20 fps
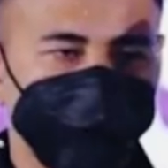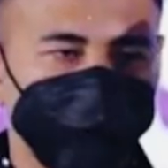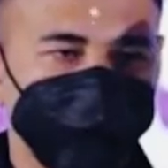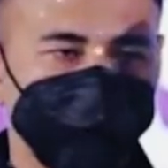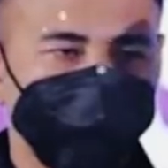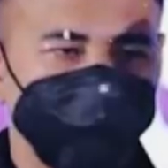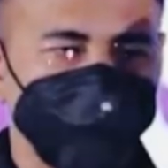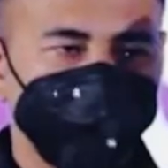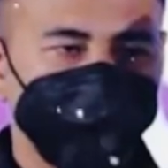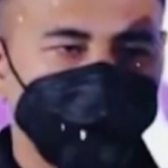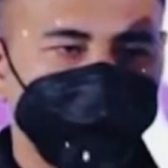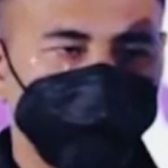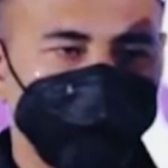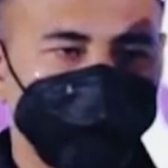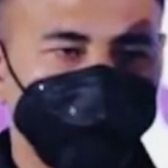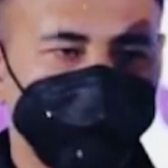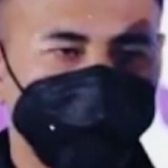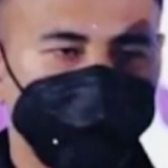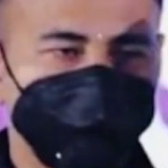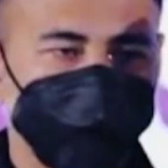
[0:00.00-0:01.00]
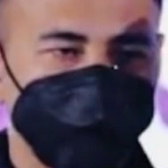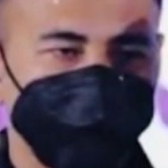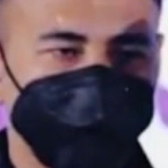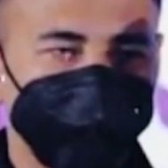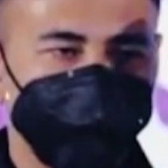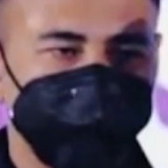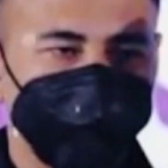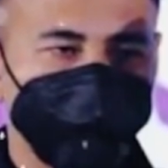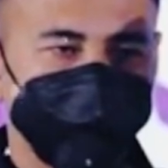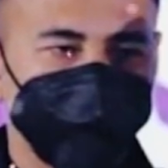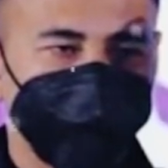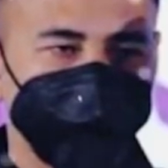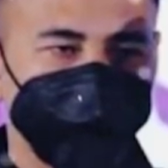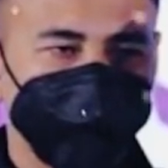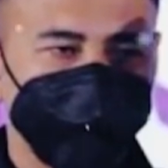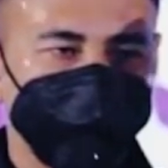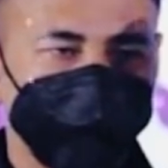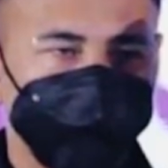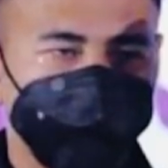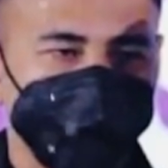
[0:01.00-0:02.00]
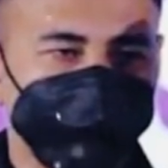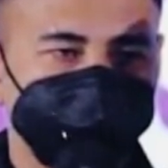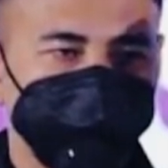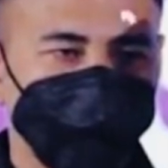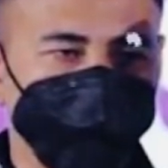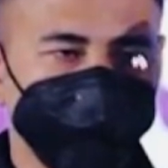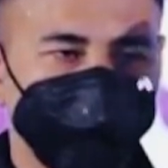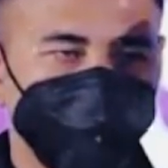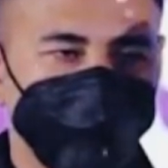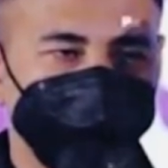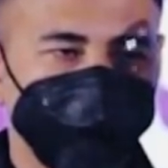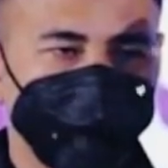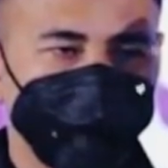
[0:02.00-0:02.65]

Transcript: Sebelumnya, bos Rans Cilegon Raffi Ahmad